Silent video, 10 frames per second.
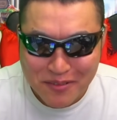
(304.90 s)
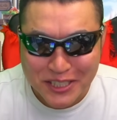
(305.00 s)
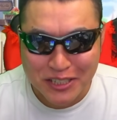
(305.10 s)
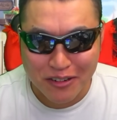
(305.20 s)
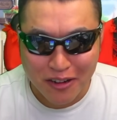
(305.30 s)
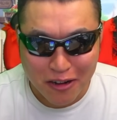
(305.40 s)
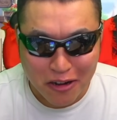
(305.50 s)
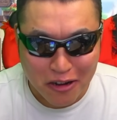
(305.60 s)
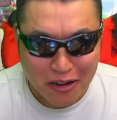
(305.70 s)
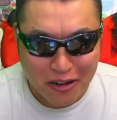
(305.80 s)
むし
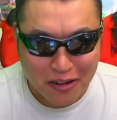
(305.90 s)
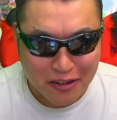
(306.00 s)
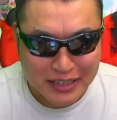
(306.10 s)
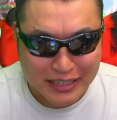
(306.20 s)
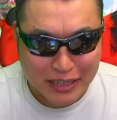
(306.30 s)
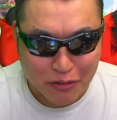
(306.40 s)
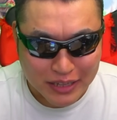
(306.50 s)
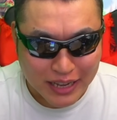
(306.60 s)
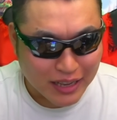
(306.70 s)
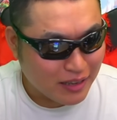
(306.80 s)
ろ、なんだろう
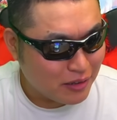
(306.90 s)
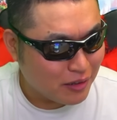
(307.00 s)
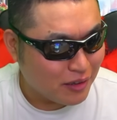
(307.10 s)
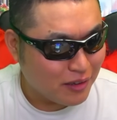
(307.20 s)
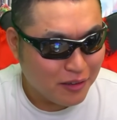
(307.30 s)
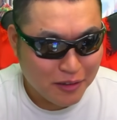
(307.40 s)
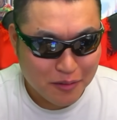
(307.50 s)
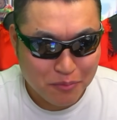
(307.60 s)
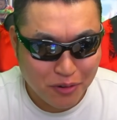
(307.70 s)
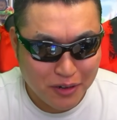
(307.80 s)
ね。うん。
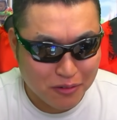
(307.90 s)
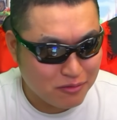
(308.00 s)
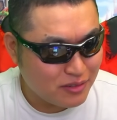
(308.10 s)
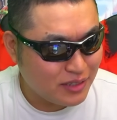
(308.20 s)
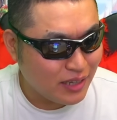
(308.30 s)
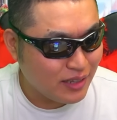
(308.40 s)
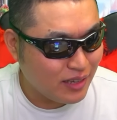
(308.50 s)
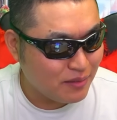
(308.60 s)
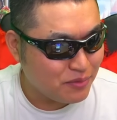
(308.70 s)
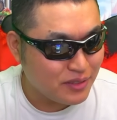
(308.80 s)
ボレロ打た
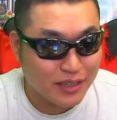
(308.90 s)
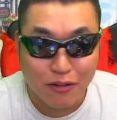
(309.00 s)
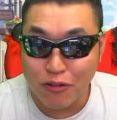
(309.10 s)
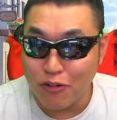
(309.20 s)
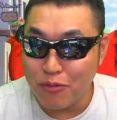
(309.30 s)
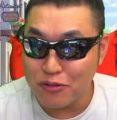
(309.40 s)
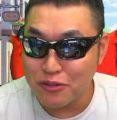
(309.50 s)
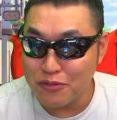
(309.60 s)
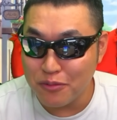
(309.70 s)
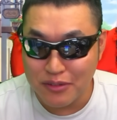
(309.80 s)
ない分だけこう、
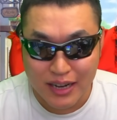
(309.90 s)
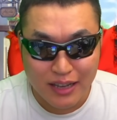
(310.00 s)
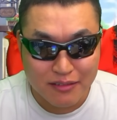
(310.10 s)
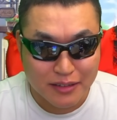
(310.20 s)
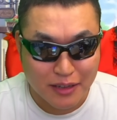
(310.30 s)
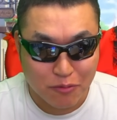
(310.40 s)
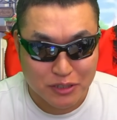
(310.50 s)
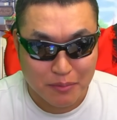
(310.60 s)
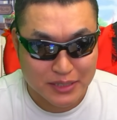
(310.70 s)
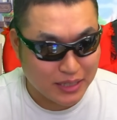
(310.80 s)
モーションの分早くなったかも
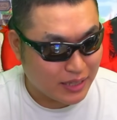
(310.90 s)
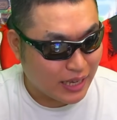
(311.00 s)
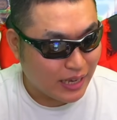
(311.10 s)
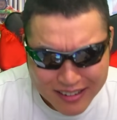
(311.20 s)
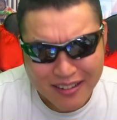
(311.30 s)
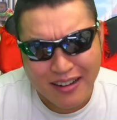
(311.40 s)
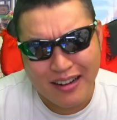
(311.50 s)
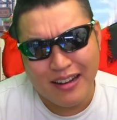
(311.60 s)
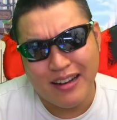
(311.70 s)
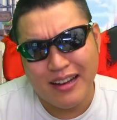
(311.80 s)
しれませんね。
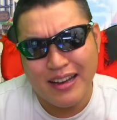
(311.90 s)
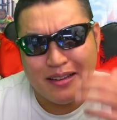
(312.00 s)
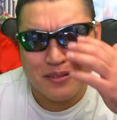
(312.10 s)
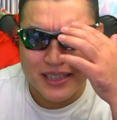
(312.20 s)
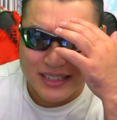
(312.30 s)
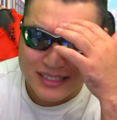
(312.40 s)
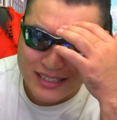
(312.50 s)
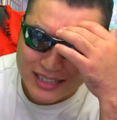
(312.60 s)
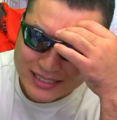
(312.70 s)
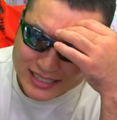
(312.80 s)
おーい、もう
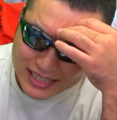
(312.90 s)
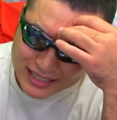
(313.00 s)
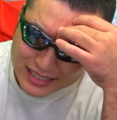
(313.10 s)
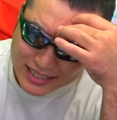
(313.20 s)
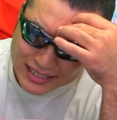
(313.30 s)
銀河使ったっ